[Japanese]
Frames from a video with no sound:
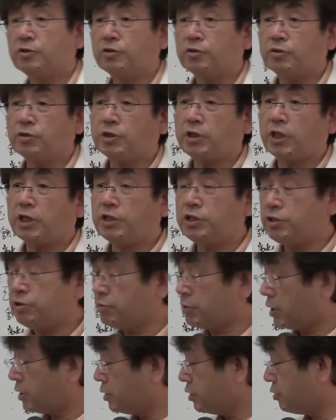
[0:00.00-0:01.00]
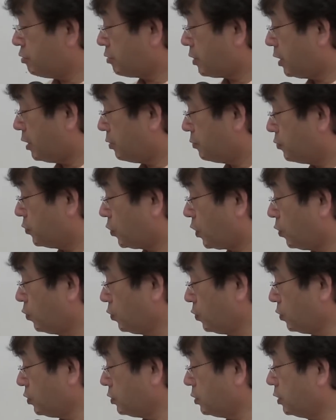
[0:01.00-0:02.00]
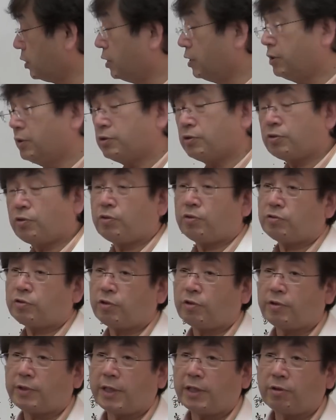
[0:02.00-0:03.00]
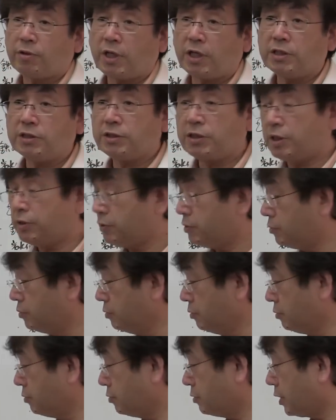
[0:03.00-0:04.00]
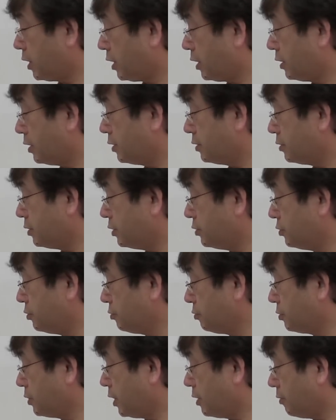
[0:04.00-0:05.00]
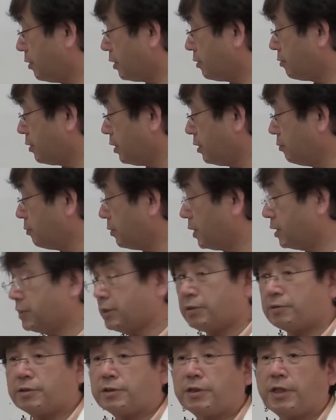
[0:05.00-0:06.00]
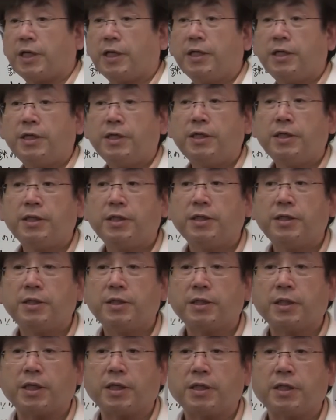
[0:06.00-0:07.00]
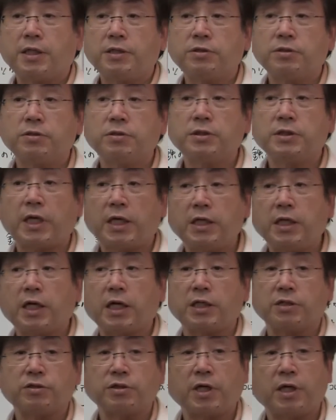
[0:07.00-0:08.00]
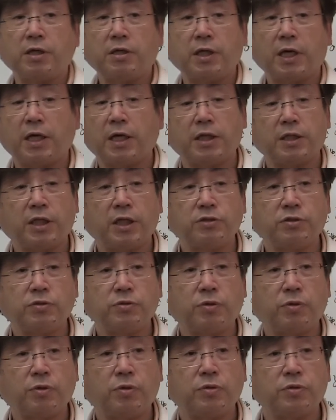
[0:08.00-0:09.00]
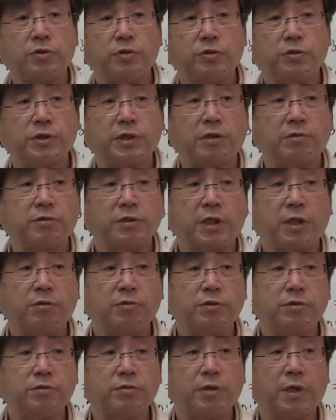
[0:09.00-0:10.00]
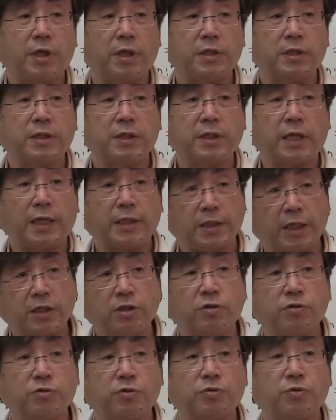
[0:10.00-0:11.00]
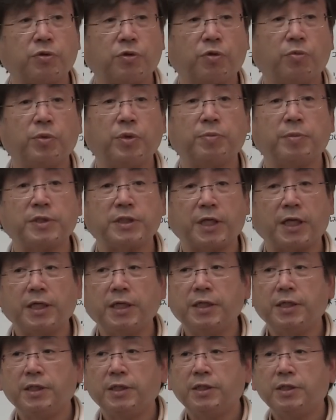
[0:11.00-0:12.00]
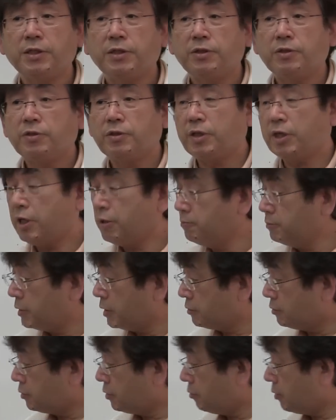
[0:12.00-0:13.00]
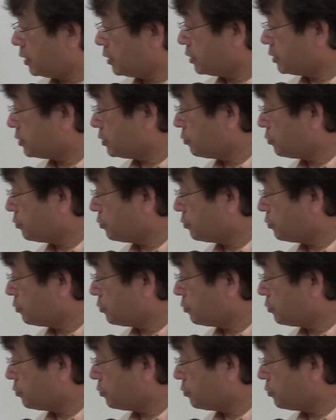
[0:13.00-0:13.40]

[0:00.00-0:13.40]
そしたら1週間2週間もう本当にそれそくらいの感じでぐんぐんと上がってですね10くらいにはいくらでもなっちゃうんですねだから鉄剤なんか使うあ鉄の注射を使う必要はないなとその時思いましたでヘム鉄っていうのは、